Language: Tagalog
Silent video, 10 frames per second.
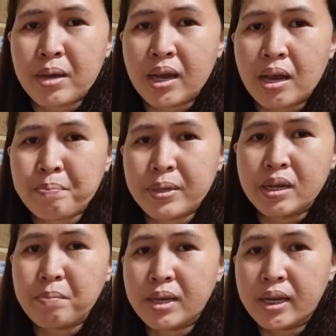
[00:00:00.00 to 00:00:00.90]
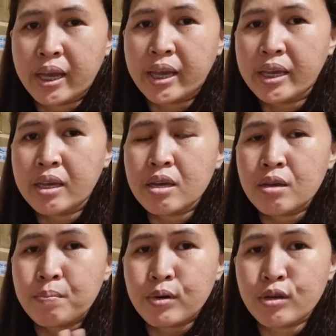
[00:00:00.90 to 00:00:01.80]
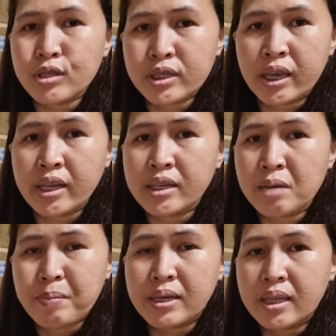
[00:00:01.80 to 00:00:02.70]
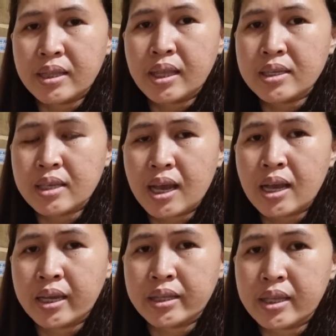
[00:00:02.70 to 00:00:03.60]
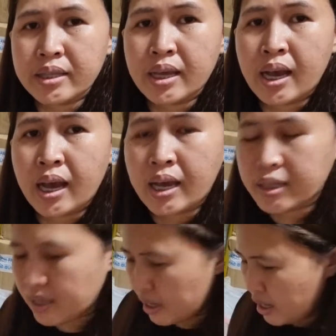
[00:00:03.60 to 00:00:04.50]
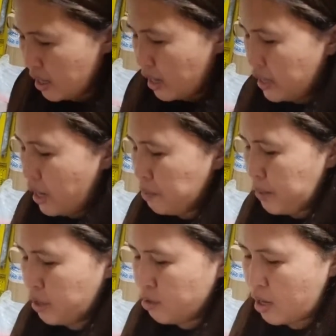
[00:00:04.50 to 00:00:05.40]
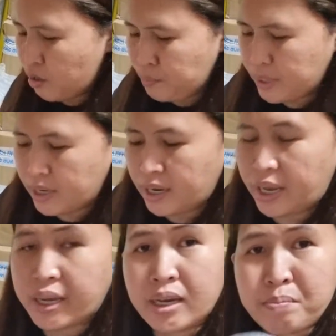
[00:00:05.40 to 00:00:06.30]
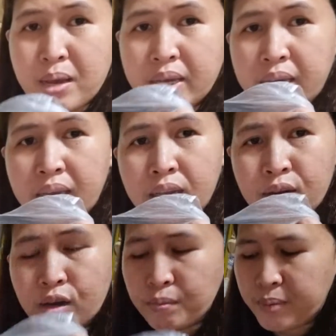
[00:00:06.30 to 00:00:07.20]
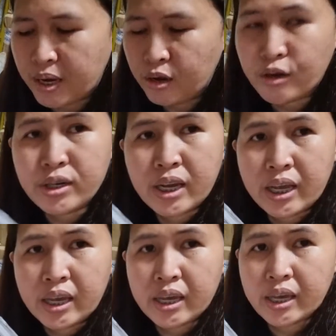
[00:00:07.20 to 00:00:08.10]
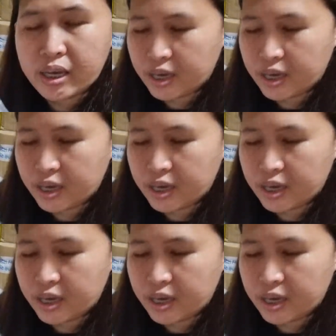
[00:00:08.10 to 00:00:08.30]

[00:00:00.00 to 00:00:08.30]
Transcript: mga pinamiling prosen na paninda sa aking tindahan. Ayan, meron akong biniling 5 kilong balone.